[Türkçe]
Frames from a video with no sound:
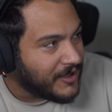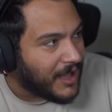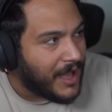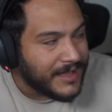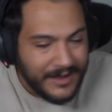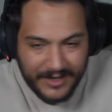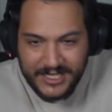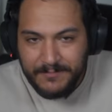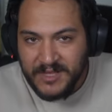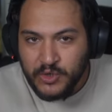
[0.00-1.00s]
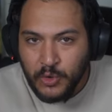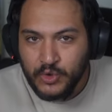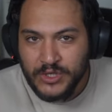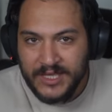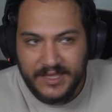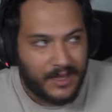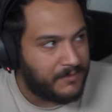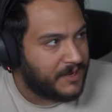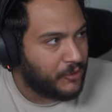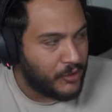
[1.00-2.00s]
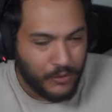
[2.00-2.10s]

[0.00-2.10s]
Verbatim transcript: Kanka rakip nasıl okusun adını koyup